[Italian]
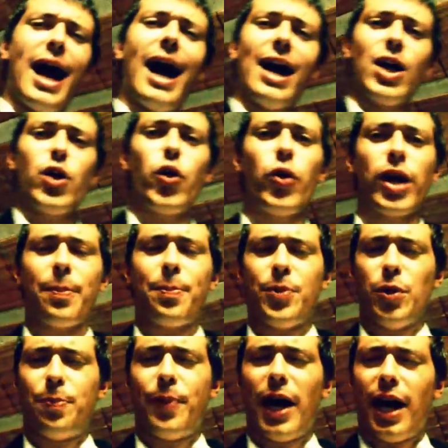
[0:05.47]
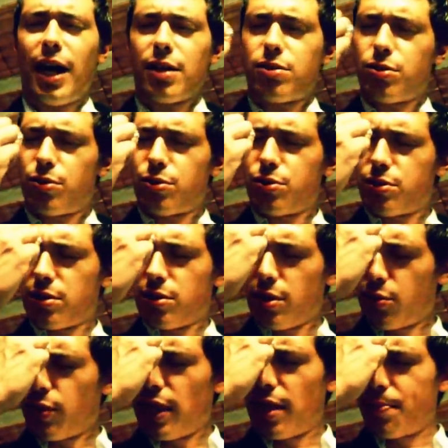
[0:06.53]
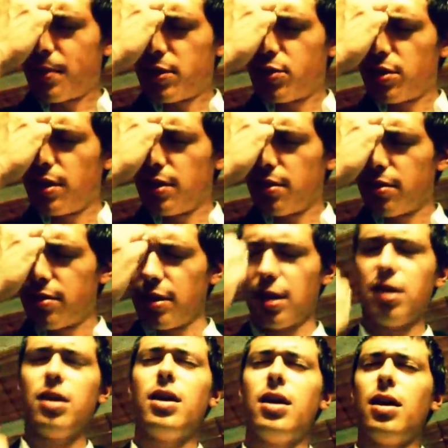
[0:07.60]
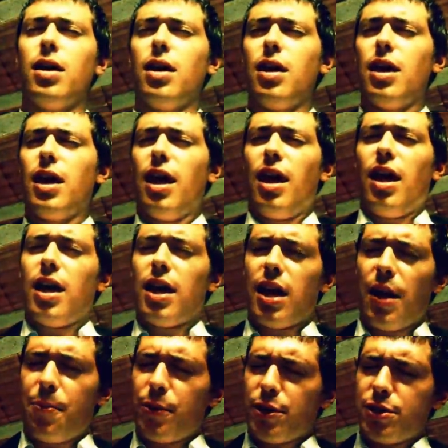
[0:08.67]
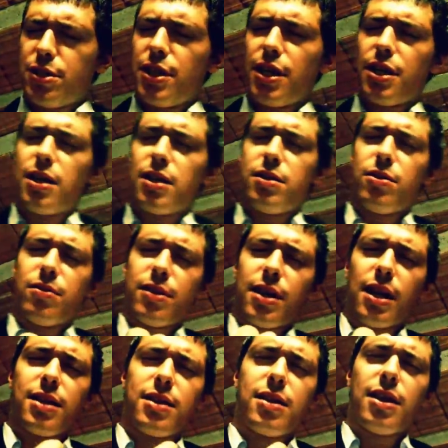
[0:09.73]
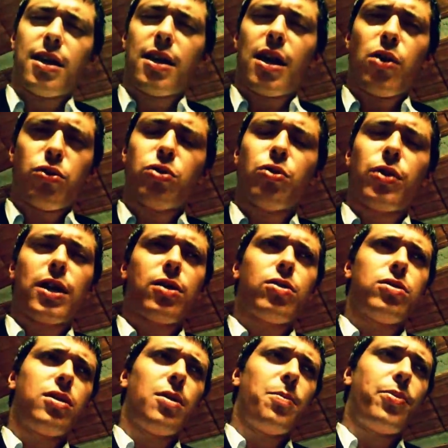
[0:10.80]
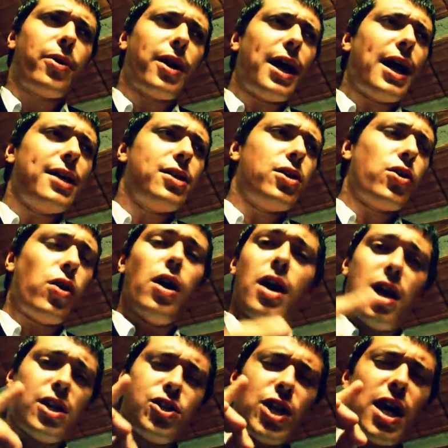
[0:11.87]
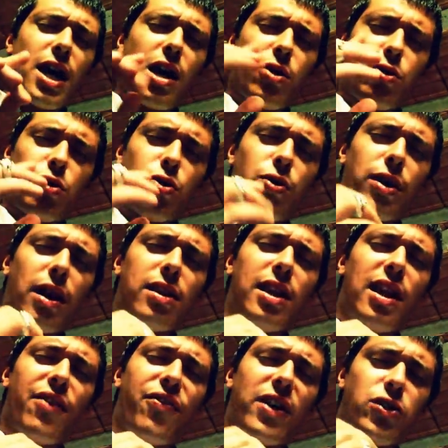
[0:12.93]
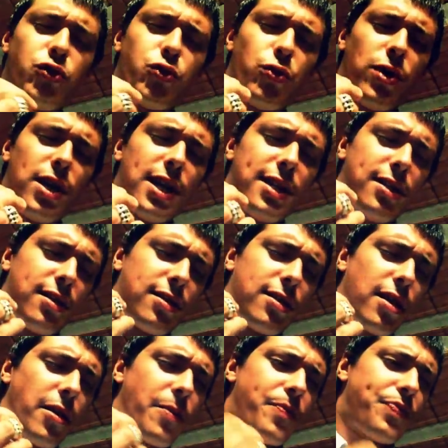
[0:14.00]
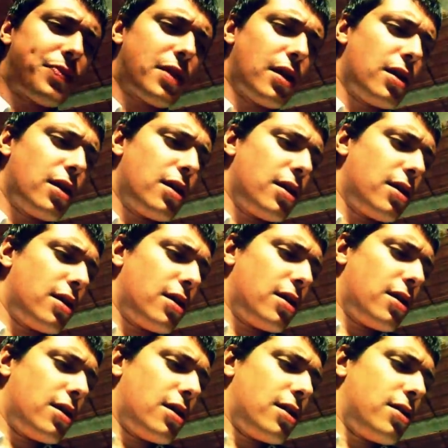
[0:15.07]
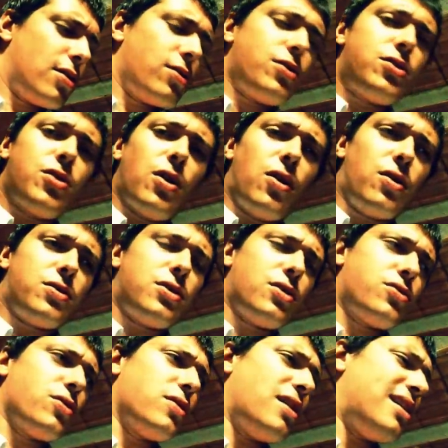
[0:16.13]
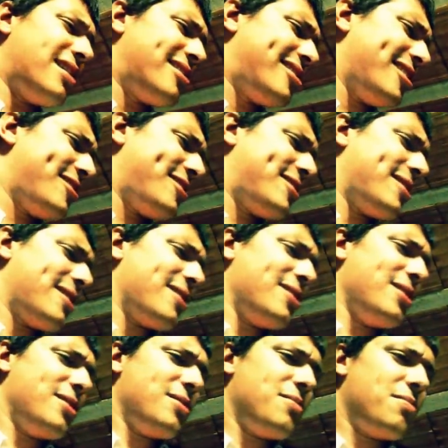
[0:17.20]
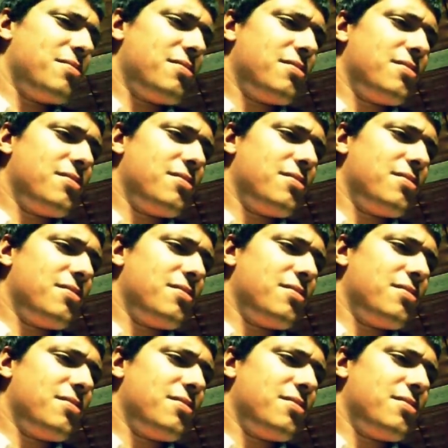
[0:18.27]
ha ancora più pathos di quella precedente. È la poesia di un grande autore contemporaneo, già autore di Le fanciullette. Non so se sono all'altezza di